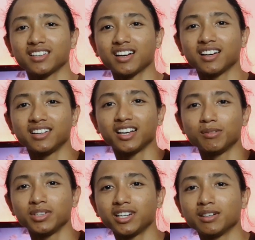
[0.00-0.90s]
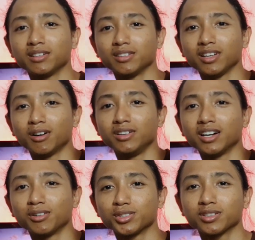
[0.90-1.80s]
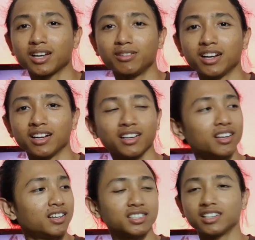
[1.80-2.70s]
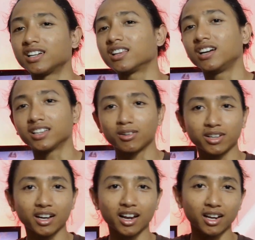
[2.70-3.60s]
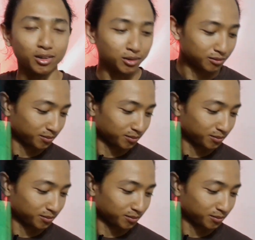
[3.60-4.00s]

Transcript: ada helmnya dan ya udah kusut lah udah sekitar tiga tahun yang lalu.